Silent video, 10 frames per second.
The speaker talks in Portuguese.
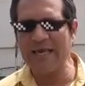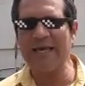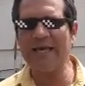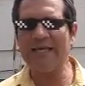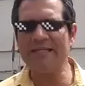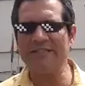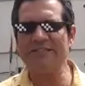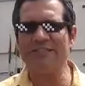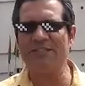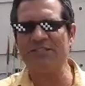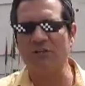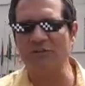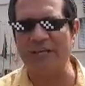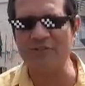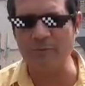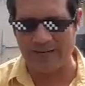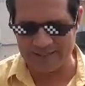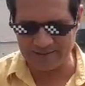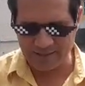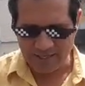é, e a gente já não tem
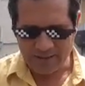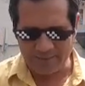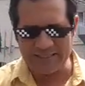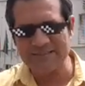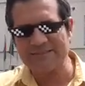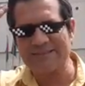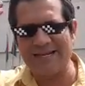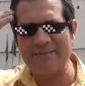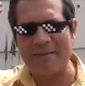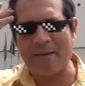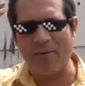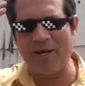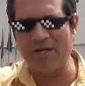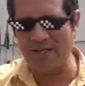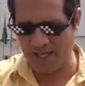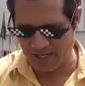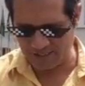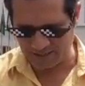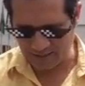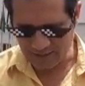isso mais. Mas está na minha memória, ninguém
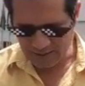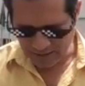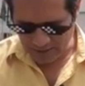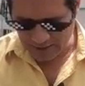arranca.